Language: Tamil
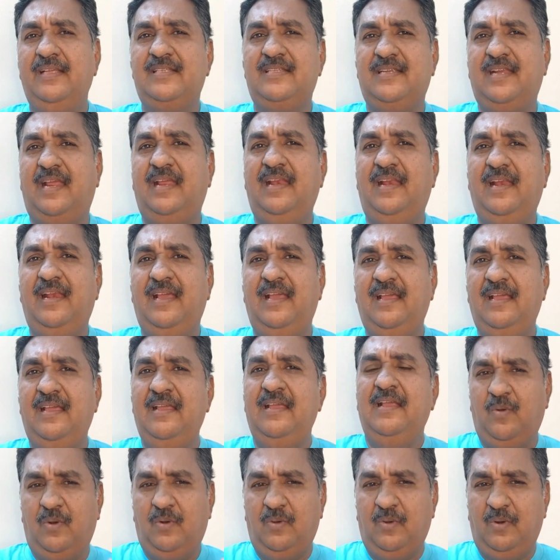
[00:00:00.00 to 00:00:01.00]
ஸ்டைலில்
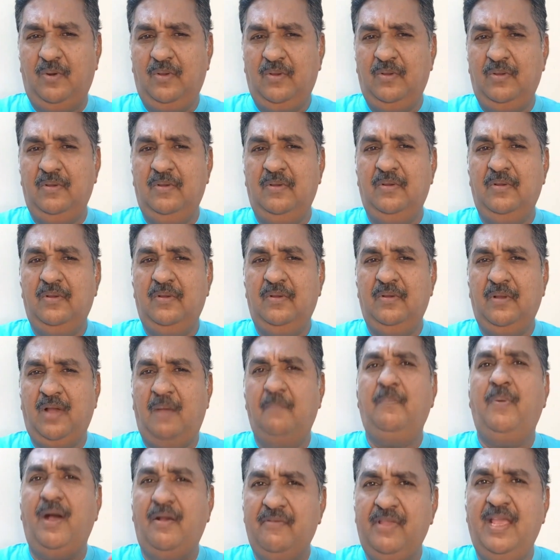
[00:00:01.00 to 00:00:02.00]
ஒரு ஒரு
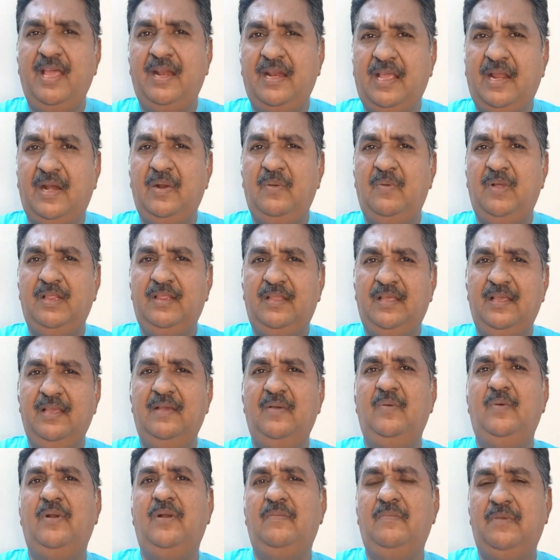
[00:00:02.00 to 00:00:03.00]
அப்பாவே இருக்கிற வந்து
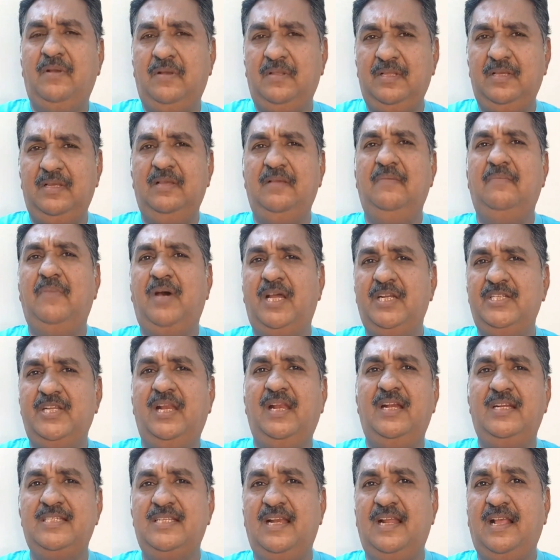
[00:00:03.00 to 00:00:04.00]
ஒரு அது
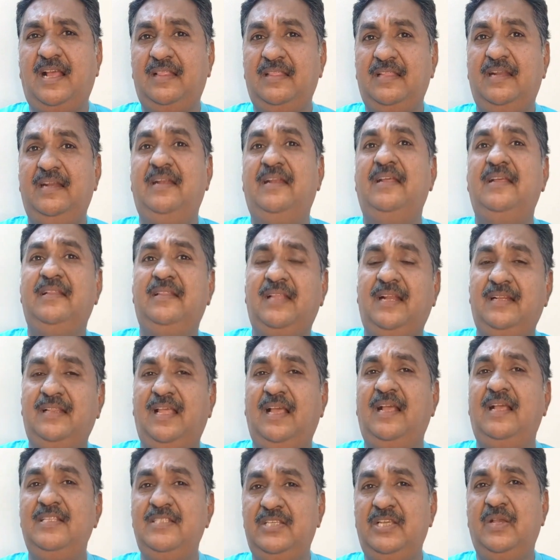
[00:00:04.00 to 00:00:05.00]
மார்ஷியல் ஆர்ட்ஸ்லாம் கற்றுக்கிட்டு தன்
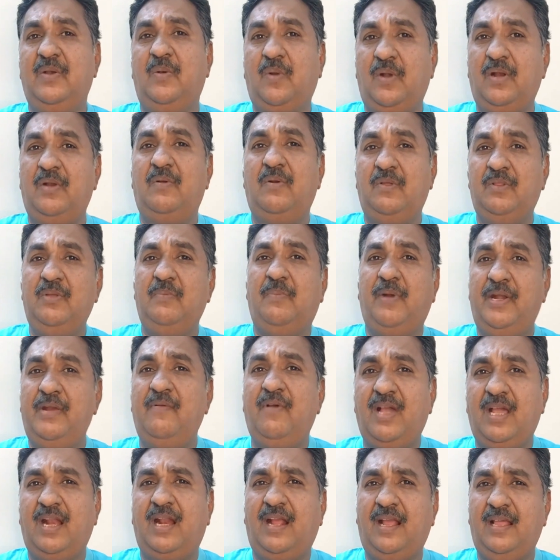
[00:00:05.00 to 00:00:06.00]
தங்கச்சியை கொண்டவன் வந்து பழி
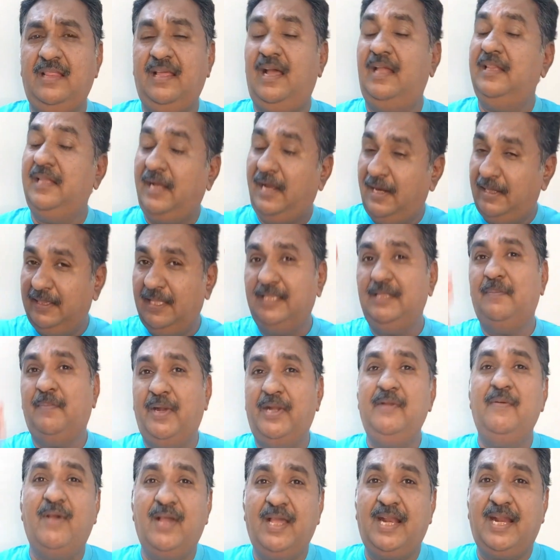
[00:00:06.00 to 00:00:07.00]
வாங்குற கதை அந்த காலத்தில் அந்த
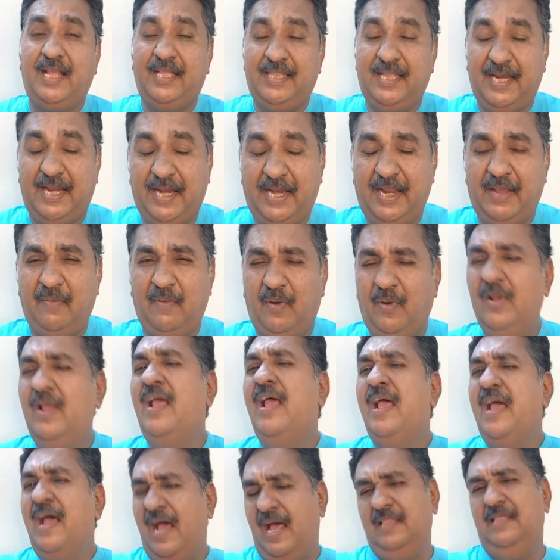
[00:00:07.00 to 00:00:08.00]
பழி வாங்குற கதை நிறையா வரும்
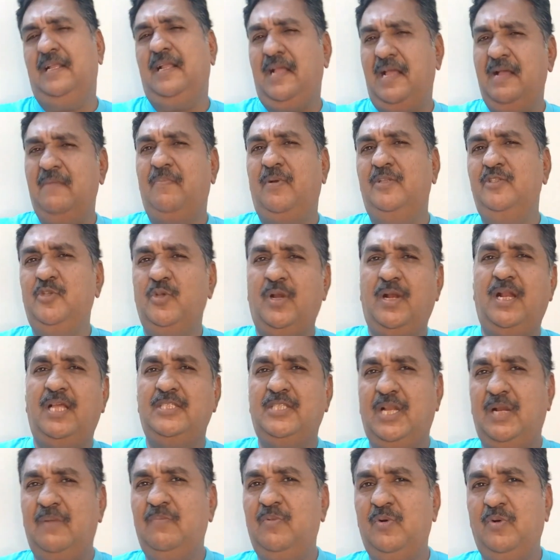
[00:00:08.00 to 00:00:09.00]
அதுக்காக பஞ்சு
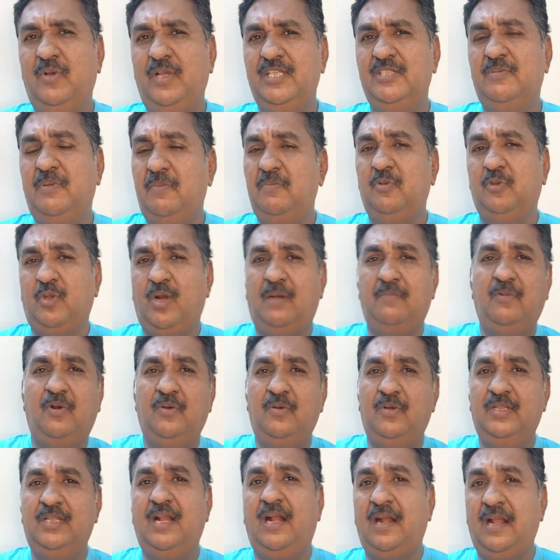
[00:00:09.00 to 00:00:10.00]
அருணாச்சலமும் எஸ்பி
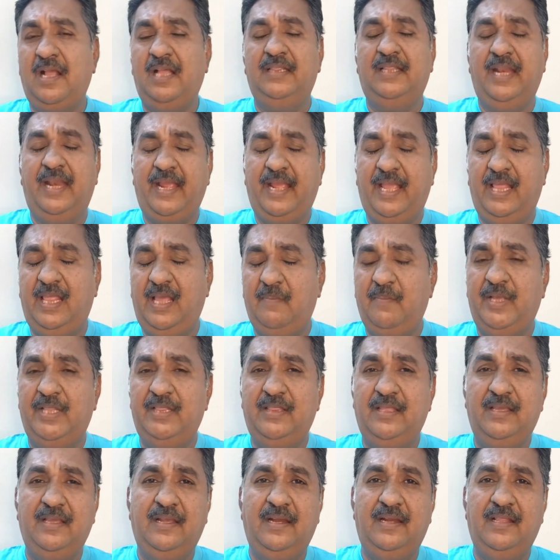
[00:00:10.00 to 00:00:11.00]
முத்துராமனும் வந்து அழகாக திரைக்கதை
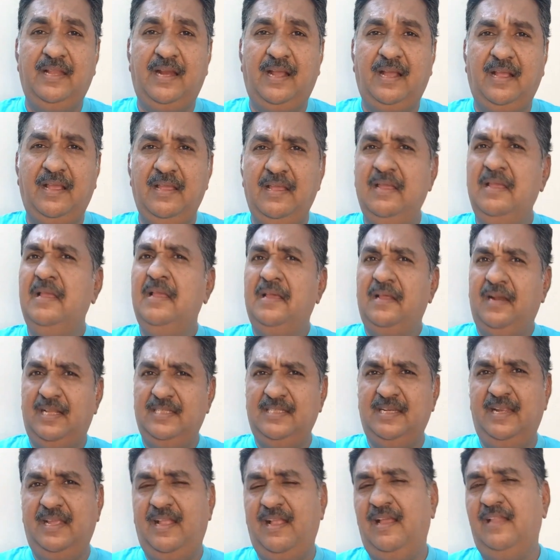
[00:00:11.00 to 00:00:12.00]
அமைத்து எழுதுறாங்க
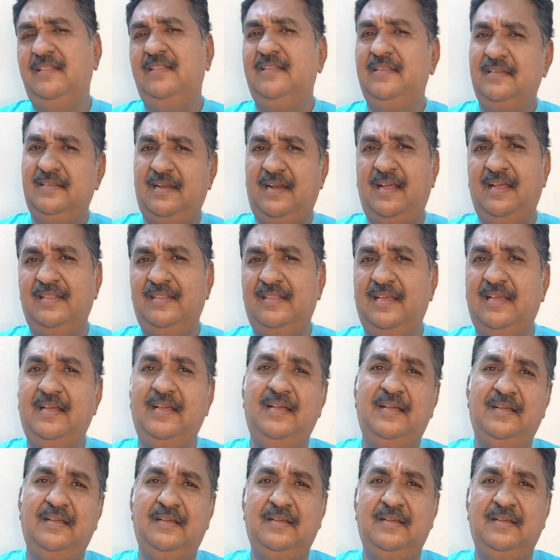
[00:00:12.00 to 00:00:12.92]
ரஜினிகாந்த் ராதா